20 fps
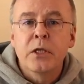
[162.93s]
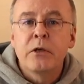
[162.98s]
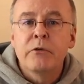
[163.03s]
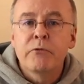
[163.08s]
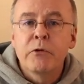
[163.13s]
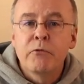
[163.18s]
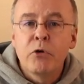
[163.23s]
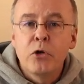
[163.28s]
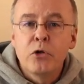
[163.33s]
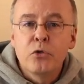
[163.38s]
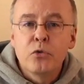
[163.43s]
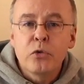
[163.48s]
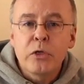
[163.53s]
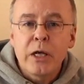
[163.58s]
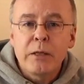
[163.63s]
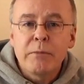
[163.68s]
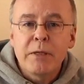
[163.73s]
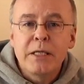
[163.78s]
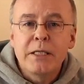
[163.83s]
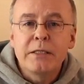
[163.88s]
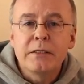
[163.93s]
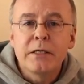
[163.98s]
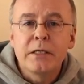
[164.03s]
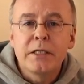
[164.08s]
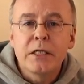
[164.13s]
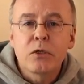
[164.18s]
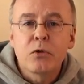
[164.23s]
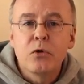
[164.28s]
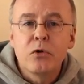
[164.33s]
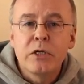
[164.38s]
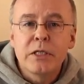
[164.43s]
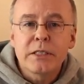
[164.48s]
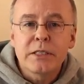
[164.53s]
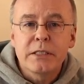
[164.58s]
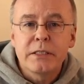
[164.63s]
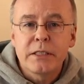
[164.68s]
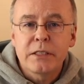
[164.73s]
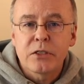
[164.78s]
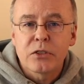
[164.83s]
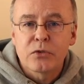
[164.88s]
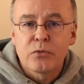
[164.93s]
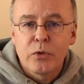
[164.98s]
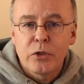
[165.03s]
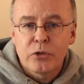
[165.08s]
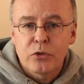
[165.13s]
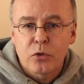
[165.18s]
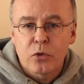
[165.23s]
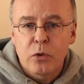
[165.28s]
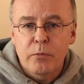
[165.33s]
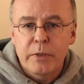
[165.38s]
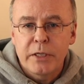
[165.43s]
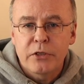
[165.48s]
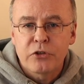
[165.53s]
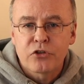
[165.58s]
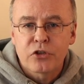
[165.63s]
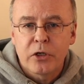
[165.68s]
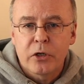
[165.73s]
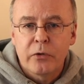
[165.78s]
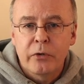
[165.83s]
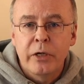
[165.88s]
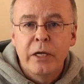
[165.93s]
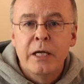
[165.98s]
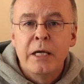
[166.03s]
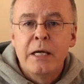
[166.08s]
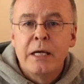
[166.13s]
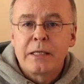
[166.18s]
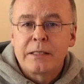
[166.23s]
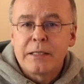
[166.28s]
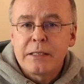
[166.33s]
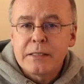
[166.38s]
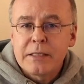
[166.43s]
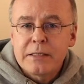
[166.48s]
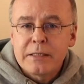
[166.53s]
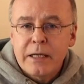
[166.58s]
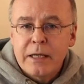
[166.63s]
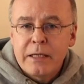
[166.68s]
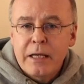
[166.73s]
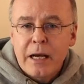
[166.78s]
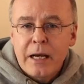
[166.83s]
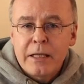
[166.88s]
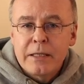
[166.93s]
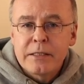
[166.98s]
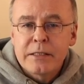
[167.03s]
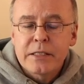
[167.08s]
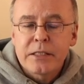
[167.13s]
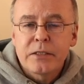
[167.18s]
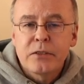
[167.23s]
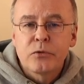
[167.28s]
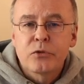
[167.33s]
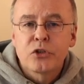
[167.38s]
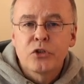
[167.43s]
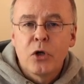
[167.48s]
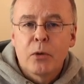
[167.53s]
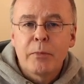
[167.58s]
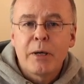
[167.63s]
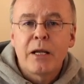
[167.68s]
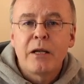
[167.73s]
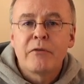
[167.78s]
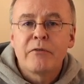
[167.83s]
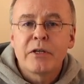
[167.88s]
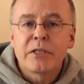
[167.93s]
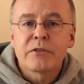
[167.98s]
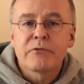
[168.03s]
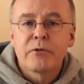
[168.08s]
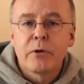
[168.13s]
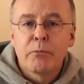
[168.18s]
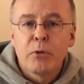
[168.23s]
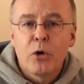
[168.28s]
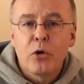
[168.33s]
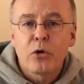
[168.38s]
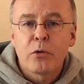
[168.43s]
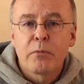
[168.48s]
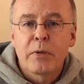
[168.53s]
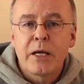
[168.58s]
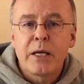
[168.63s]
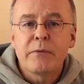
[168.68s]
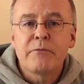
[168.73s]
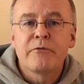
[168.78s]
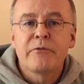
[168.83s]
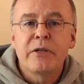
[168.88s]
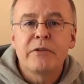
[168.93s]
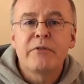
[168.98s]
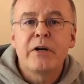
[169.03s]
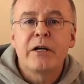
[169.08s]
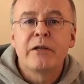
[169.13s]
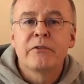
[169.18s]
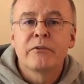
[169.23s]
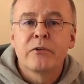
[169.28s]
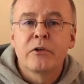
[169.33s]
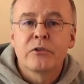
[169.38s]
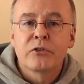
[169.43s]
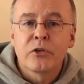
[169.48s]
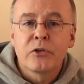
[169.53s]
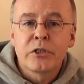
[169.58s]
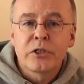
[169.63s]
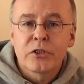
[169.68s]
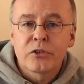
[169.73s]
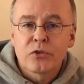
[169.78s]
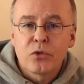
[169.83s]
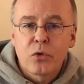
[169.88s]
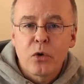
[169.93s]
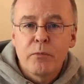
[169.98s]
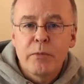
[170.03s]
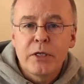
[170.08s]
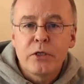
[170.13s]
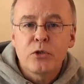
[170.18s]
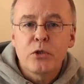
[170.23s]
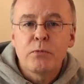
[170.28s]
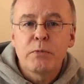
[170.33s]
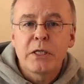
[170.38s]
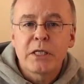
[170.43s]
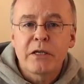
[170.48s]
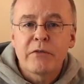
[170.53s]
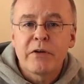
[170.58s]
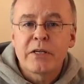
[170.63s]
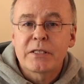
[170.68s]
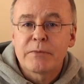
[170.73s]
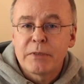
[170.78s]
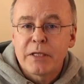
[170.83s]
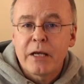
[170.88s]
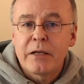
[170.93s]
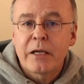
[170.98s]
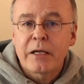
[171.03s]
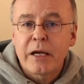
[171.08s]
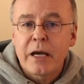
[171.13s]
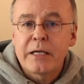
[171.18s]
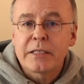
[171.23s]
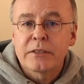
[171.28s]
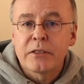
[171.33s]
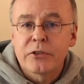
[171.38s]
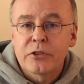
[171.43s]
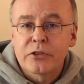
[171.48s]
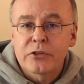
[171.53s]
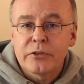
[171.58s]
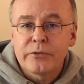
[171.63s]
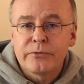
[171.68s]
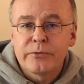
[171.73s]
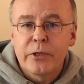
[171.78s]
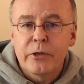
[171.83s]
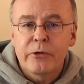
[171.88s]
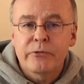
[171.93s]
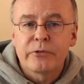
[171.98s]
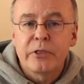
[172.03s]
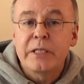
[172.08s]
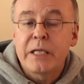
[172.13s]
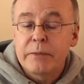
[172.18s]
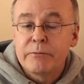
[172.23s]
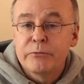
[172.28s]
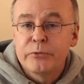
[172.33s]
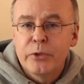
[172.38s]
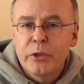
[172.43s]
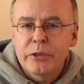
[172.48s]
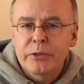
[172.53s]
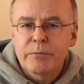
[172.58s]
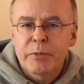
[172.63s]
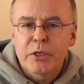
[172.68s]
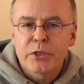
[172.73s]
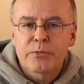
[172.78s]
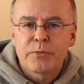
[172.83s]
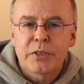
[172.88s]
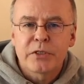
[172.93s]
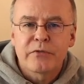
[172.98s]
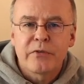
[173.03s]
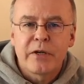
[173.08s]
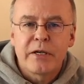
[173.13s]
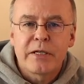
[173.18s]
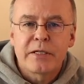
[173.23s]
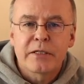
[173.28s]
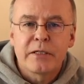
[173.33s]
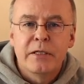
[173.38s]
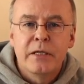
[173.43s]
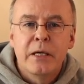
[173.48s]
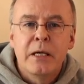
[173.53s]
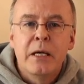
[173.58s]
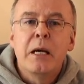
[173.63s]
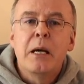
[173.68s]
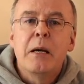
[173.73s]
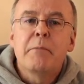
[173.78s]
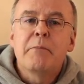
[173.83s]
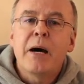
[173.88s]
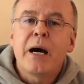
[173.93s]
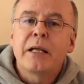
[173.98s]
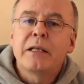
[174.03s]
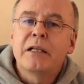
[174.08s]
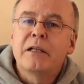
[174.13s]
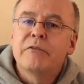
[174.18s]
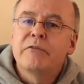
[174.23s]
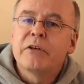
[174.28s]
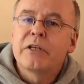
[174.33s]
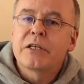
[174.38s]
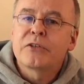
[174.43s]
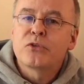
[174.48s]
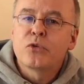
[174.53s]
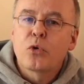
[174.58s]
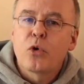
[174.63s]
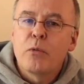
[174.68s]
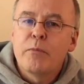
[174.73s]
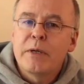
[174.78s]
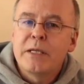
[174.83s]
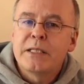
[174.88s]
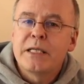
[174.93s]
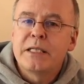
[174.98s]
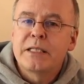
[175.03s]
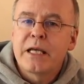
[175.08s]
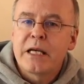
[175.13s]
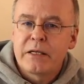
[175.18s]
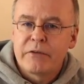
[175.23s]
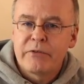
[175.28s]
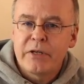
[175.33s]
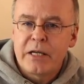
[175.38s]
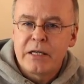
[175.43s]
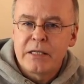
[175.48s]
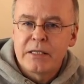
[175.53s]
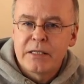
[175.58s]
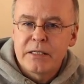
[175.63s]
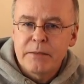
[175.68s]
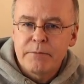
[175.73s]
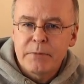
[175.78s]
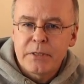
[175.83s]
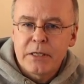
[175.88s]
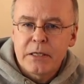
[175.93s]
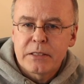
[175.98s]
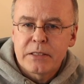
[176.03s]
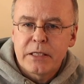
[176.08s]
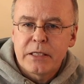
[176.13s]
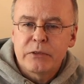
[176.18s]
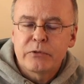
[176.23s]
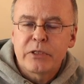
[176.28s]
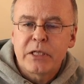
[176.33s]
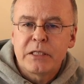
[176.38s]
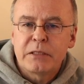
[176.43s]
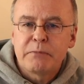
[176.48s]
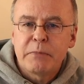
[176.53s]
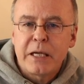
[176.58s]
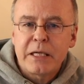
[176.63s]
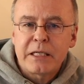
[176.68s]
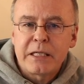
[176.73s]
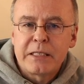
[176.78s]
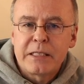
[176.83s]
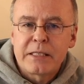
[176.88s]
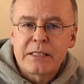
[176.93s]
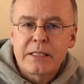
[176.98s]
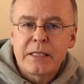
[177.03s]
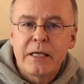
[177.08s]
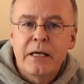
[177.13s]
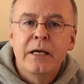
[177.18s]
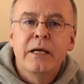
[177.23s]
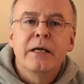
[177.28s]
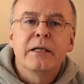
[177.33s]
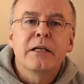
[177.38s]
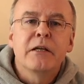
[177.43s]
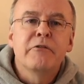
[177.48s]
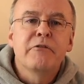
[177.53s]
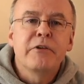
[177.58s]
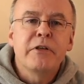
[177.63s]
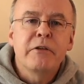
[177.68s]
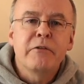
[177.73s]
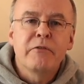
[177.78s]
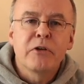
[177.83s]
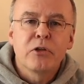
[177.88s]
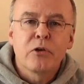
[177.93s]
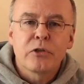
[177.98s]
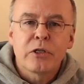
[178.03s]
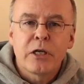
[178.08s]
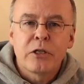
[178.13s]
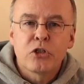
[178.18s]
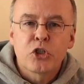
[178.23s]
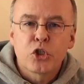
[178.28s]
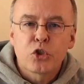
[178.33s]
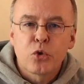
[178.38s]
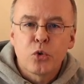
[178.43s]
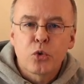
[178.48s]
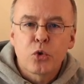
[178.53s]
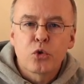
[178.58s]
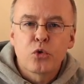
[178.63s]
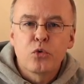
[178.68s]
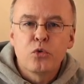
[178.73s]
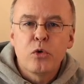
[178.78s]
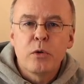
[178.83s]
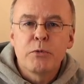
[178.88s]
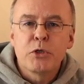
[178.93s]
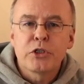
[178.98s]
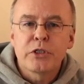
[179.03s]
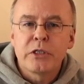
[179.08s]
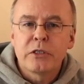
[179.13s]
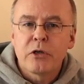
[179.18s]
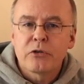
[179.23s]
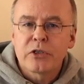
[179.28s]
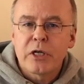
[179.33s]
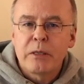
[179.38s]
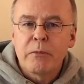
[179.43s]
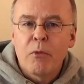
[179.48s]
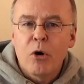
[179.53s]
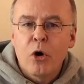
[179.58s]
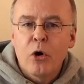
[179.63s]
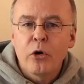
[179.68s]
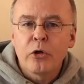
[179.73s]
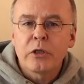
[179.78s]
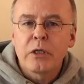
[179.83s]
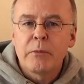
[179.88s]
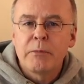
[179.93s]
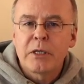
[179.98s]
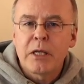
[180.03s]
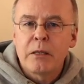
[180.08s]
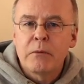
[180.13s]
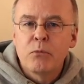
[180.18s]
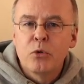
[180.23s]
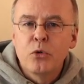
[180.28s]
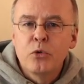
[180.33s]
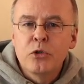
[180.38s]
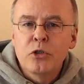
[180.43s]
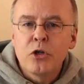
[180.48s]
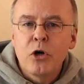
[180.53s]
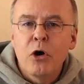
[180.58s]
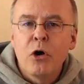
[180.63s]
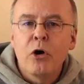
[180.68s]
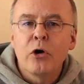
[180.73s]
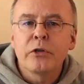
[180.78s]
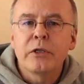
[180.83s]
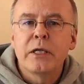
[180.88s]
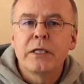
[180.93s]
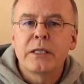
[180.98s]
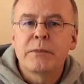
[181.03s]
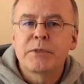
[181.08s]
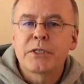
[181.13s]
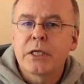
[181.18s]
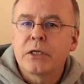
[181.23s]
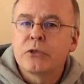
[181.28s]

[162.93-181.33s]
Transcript: Wir wollen nun einmal hinter die Kulissen dieses Word-Dokuments schauen. Das ist eine Ansicht, die uns normalerweise verborgen bleibt, weil wir ein solches Dokument üblicherweise mit einer geeigneten Software öffnen, eben Word beispielsweise. Behandeln wir das Dokument hingegen wie eine ZIP-Datei und entpacken sie, dann finden wir dort eine Struktur bestehend aus einem Ordner mit einem Unterordner, in dem sich